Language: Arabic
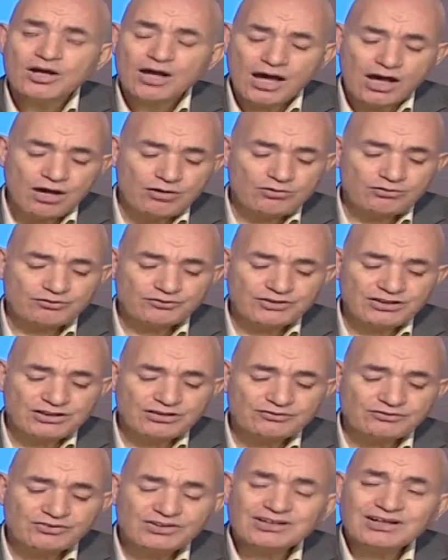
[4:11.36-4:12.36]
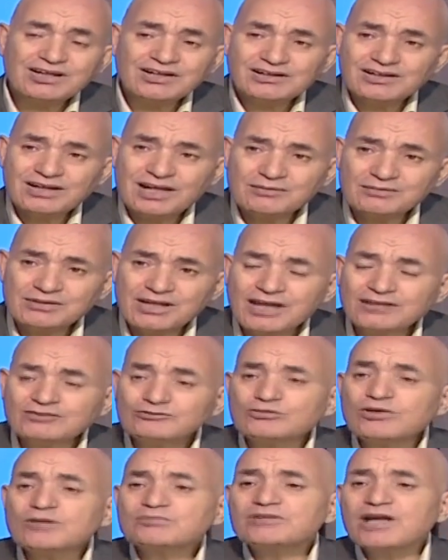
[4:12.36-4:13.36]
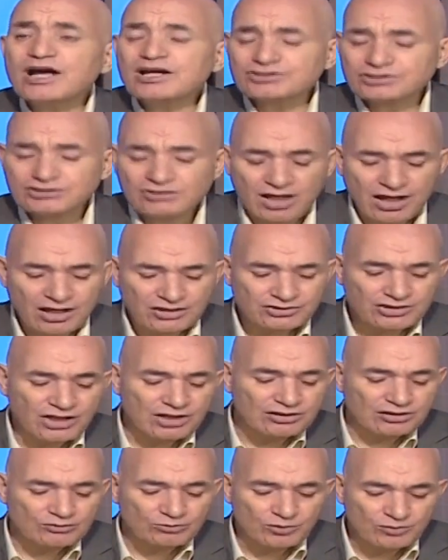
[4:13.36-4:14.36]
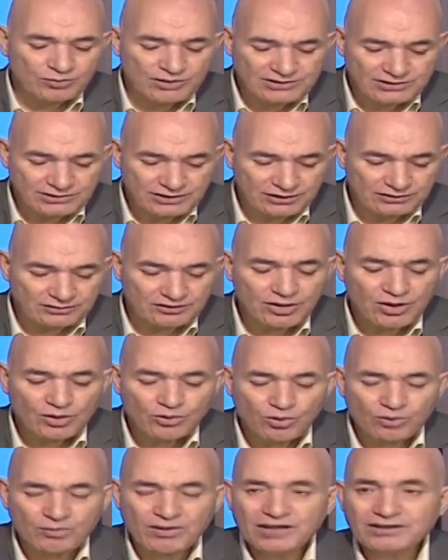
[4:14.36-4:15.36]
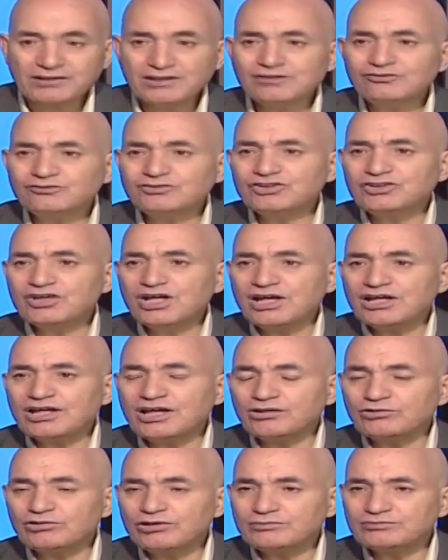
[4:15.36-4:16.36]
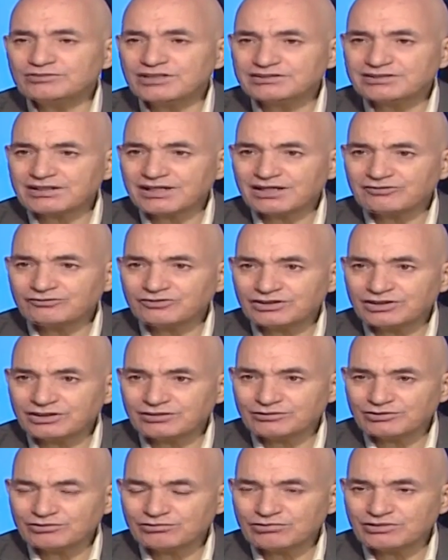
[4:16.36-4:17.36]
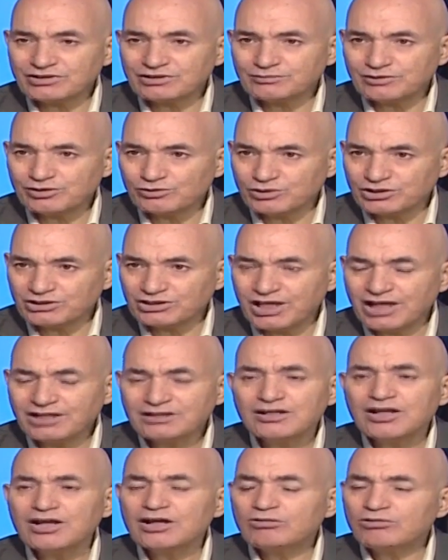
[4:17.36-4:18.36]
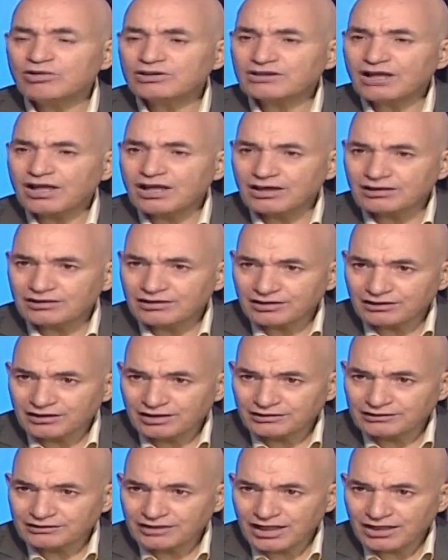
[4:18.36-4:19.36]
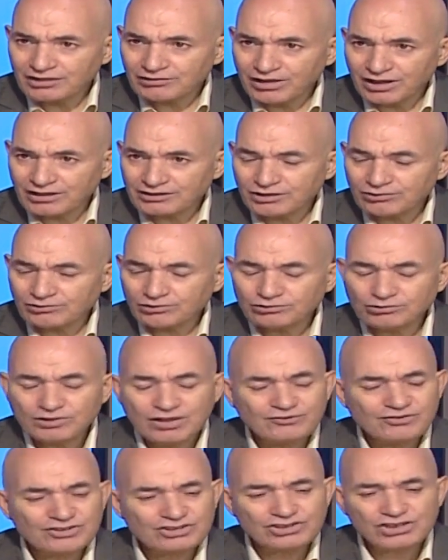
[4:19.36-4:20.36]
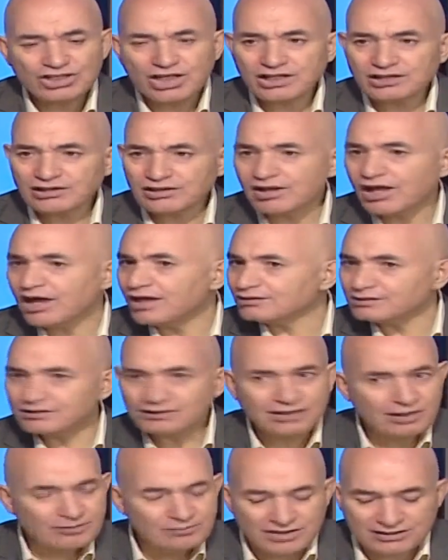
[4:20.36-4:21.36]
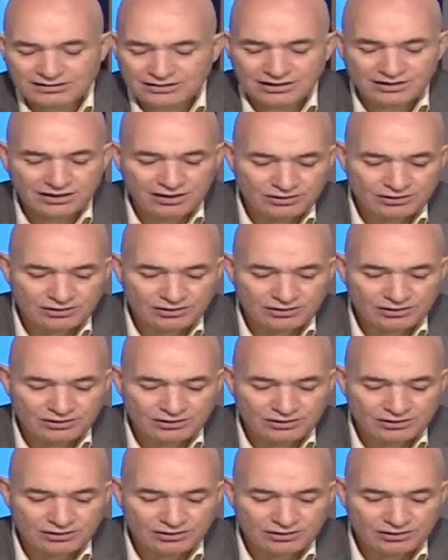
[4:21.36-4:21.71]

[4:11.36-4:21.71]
أو في فكر الأبيات وأبدأ أشرح شرح مبسط طيب. وبعدين في النهاية أقول امتزج الفكر بالوجدان وتحققت الوحدة العضوية فالشاعر الحق كما ذكر